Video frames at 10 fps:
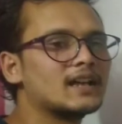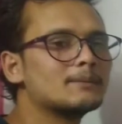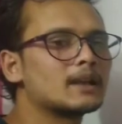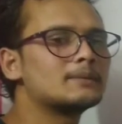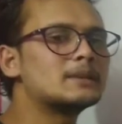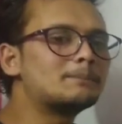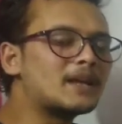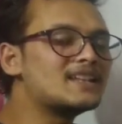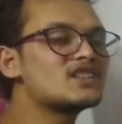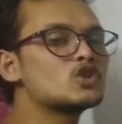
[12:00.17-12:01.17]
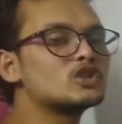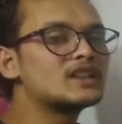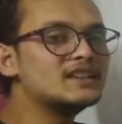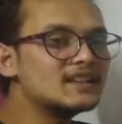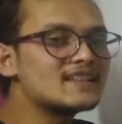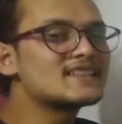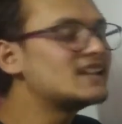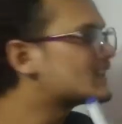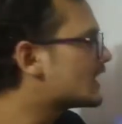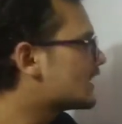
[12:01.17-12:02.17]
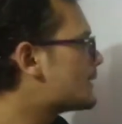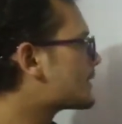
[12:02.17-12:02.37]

है मतलब ये पेनिस जो होता है ये किसकी तरह काम